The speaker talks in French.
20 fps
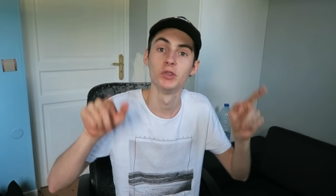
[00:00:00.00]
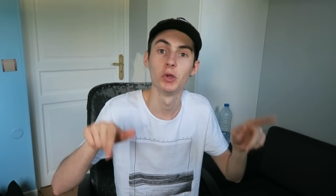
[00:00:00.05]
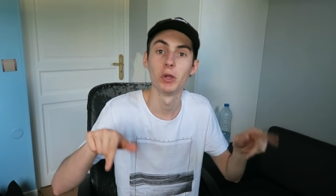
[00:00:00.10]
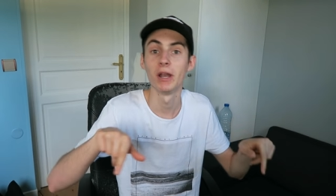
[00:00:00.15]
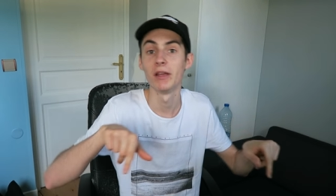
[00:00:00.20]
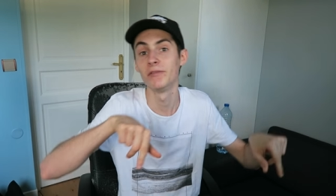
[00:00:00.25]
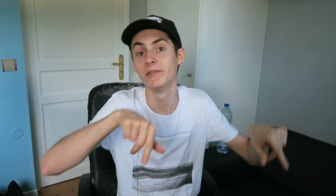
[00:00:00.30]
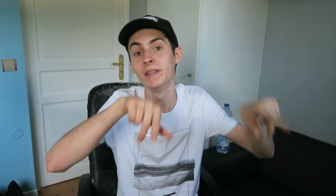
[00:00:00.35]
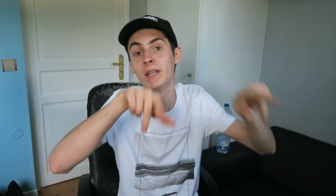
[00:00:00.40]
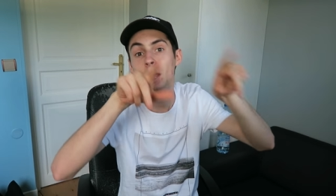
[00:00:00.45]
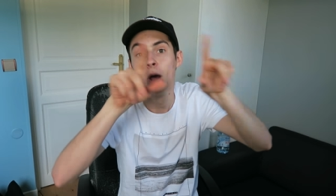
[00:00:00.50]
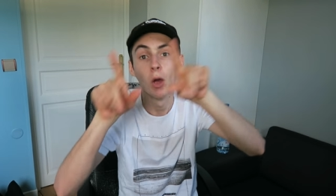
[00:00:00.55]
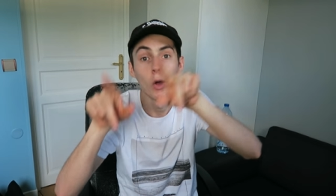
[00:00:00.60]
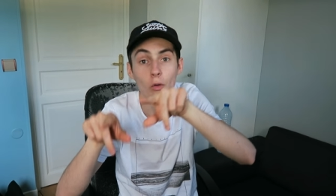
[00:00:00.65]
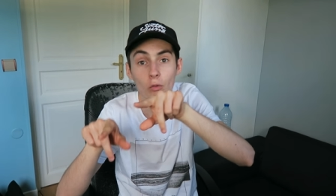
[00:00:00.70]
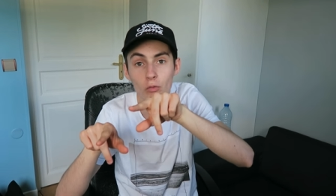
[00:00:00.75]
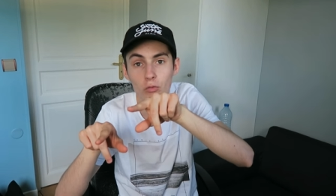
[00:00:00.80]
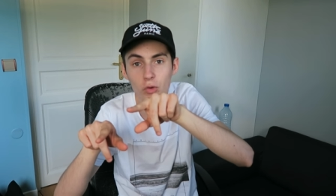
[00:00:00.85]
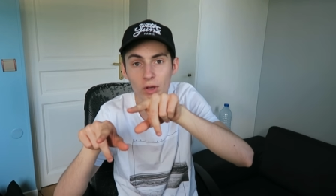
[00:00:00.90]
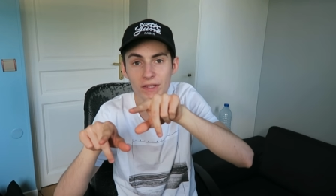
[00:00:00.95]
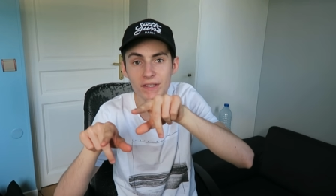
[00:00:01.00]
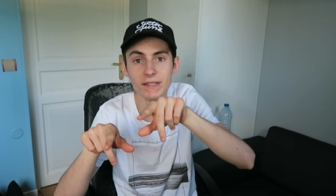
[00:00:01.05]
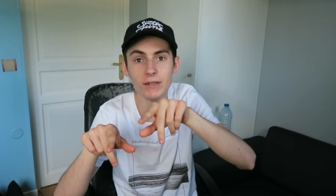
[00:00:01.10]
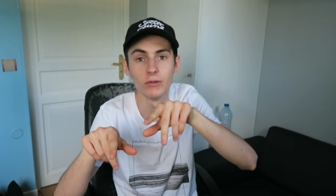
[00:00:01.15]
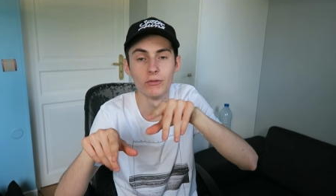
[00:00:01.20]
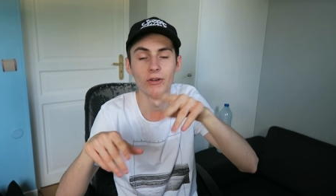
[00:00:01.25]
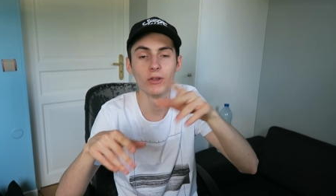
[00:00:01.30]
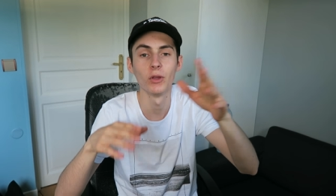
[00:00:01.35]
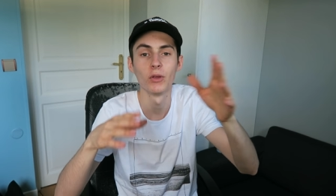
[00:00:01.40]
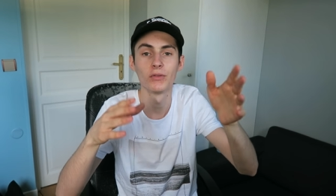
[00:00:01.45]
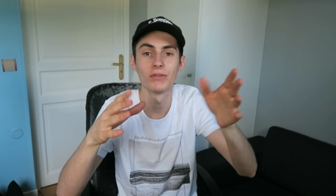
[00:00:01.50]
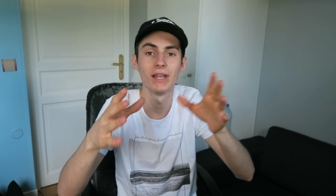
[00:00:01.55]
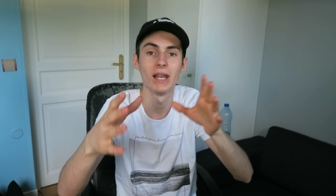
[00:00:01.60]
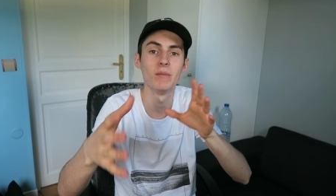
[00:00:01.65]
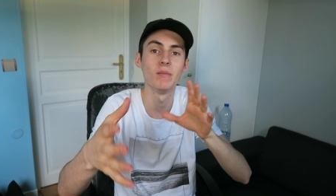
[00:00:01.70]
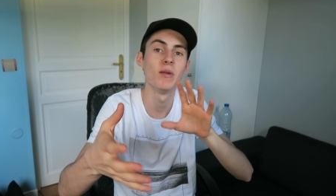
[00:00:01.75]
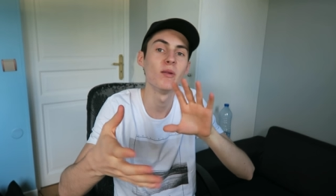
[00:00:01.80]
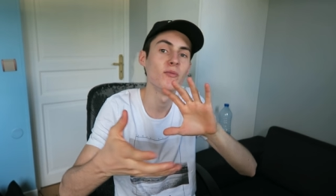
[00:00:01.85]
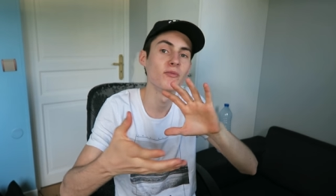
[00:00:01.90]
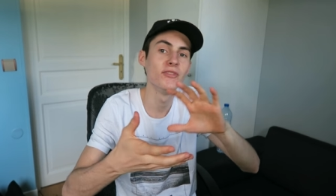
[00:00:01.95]
dans la ville voisine. Enfin non, c'est
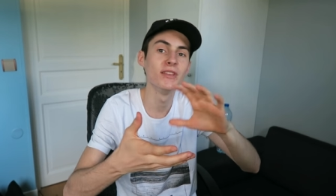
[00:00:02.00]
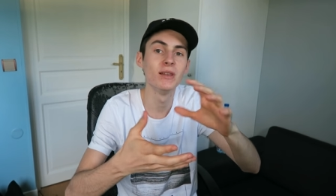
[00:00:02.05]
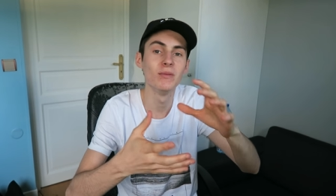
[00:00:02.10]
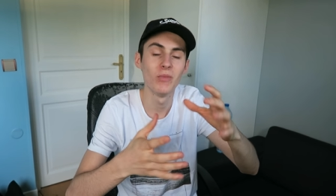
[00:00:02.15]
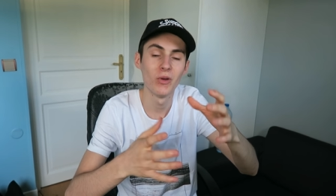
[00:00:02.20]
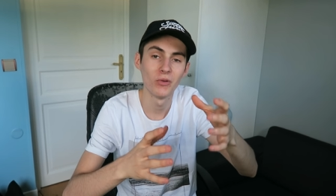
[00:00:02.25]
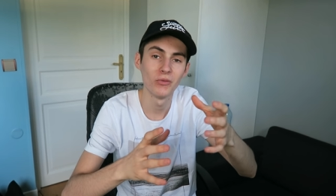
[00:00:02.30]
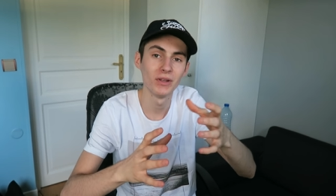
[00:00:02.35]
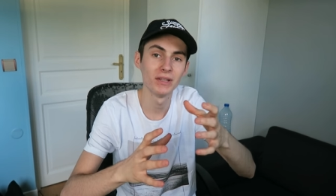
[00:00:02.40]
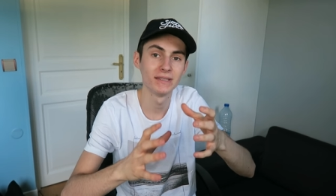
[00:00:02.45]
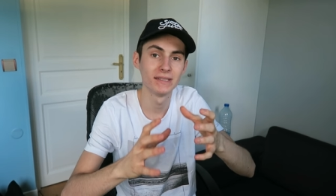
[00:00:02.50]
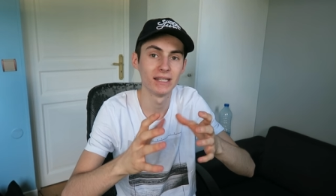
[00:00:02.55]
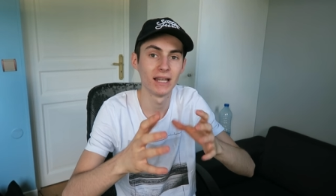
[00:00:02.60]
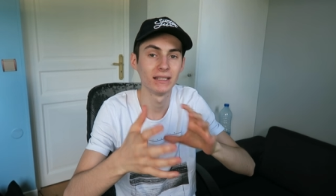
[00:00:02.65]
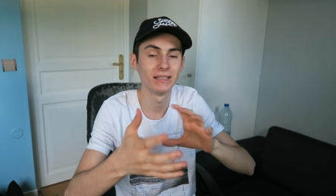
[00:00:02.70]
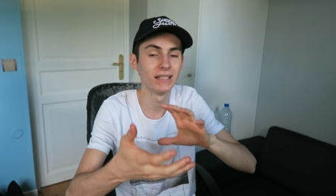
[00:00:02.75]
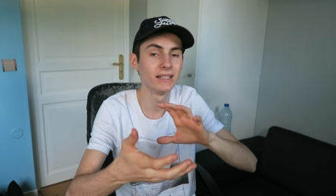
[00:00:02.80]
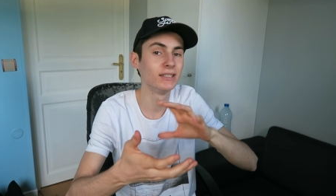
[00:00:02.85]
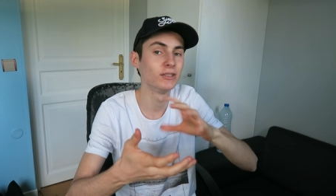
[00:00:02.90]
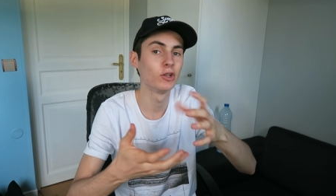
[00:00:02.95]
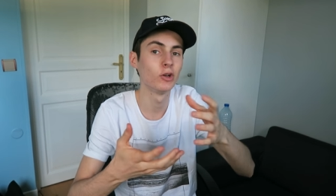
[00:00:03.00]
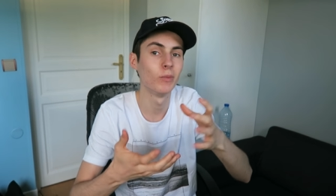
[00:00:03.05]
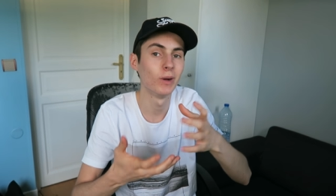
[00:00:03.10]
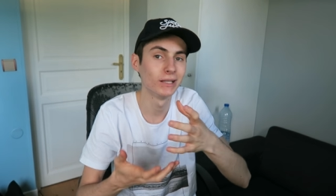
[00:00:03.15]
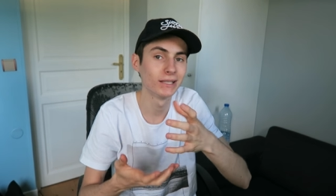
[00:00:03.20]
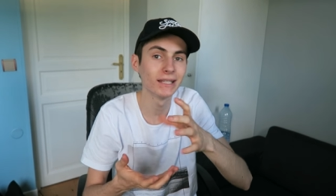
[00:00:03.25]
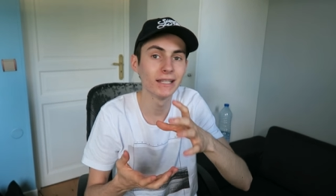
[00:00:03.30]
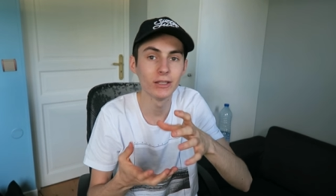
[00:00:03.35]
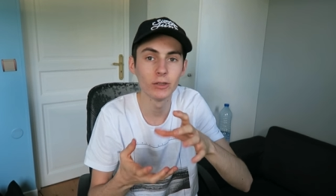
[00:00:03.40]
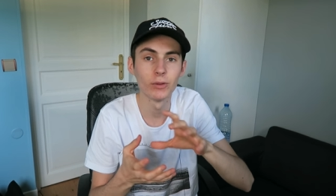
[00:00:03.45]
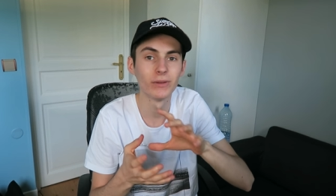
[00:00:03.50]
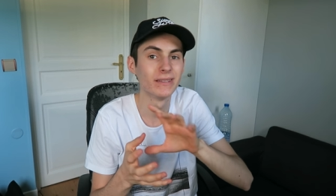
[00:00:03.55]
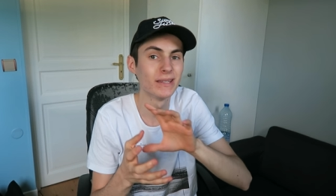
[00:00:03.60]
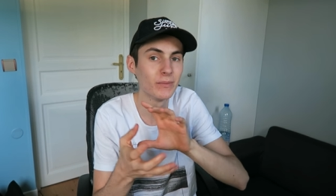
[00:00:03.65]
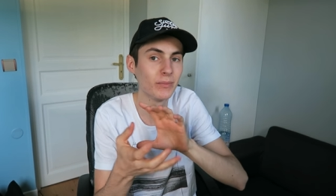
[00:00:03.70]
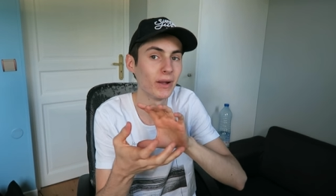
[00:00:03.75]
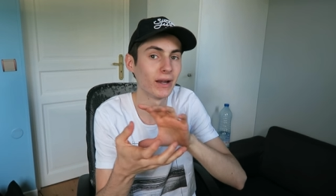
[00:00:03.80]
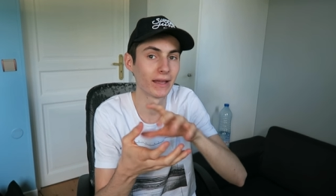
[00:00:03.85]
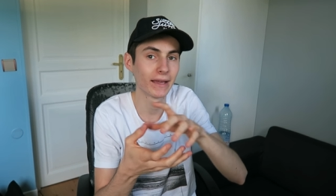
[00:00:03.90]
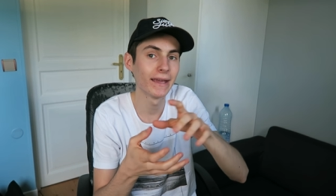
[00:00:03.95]
la même ville, mais en fait c'est l'Atlético Madrid, quoi.
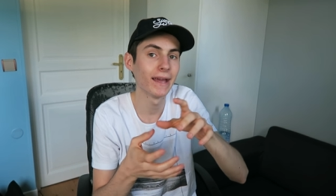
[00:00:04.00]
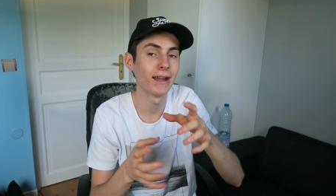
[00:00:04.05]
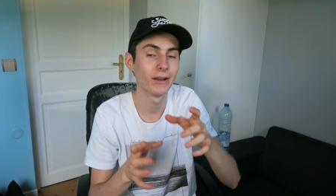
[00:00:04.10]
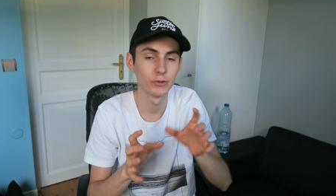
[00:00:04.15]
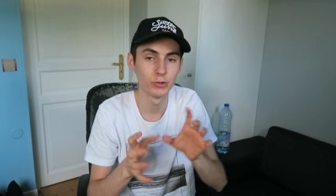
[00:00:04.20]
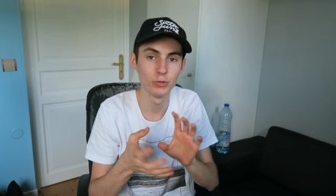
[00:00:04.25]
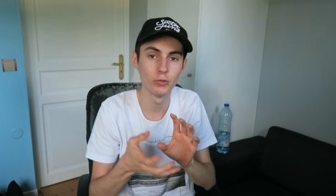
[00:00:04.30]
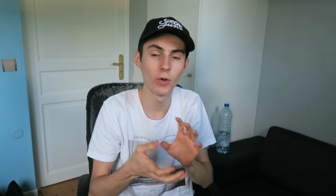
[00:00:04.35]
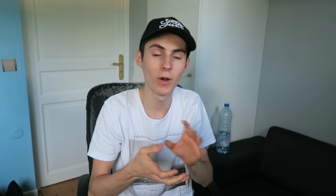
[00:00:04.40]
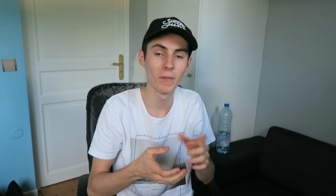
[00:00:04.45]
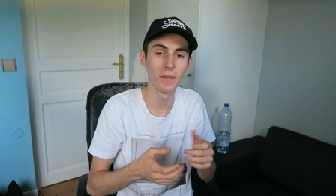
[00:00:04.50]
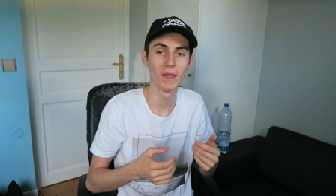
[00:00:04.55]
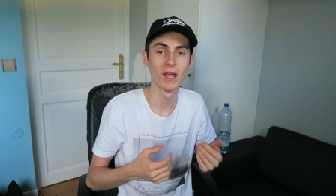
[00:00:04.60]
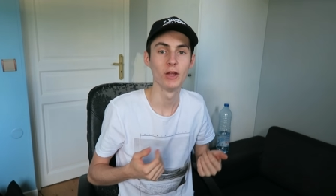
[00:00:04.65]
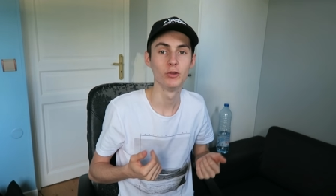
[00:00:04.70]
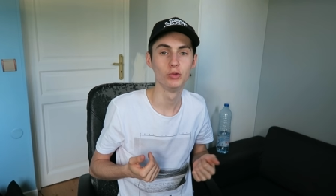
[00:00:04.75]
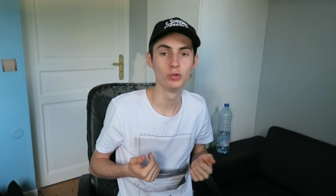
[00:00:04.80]
C'est pas le Real, tu vois.